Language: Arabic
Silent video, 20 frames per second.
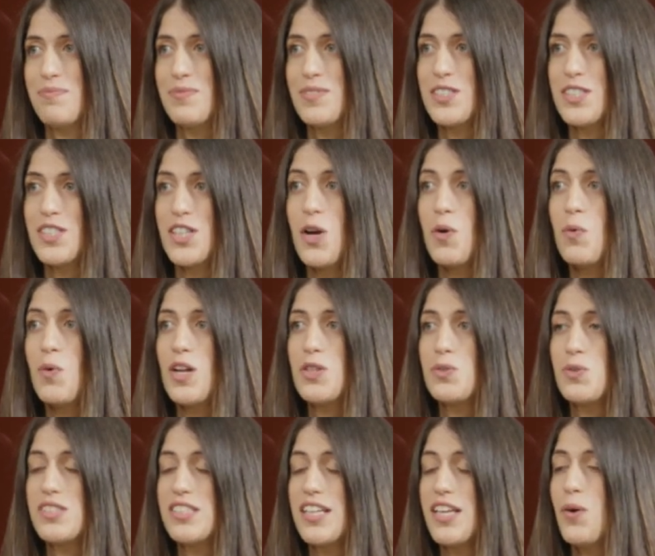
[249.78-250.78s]
التطورات
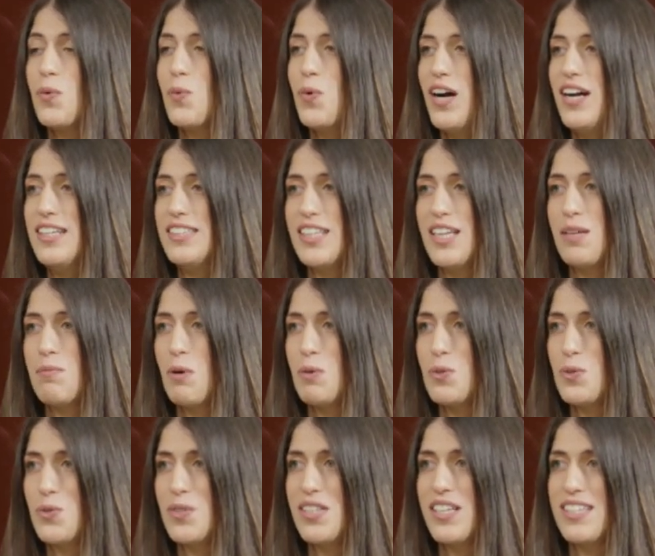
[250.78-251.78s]
والتنوعات اللي
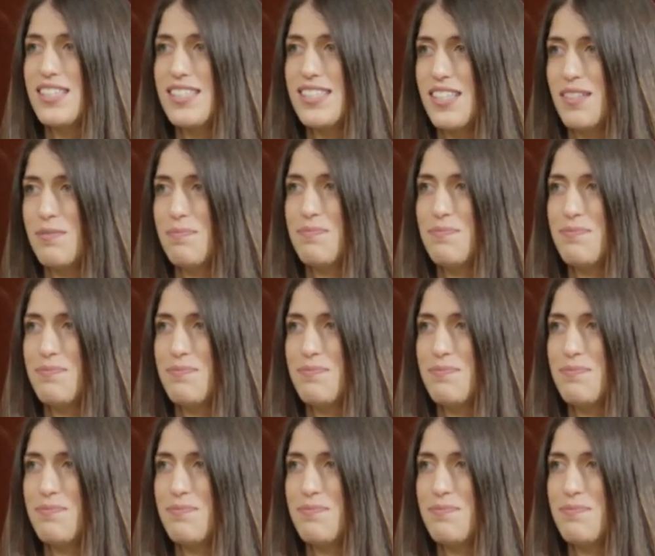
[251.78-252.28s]
موجوده هسه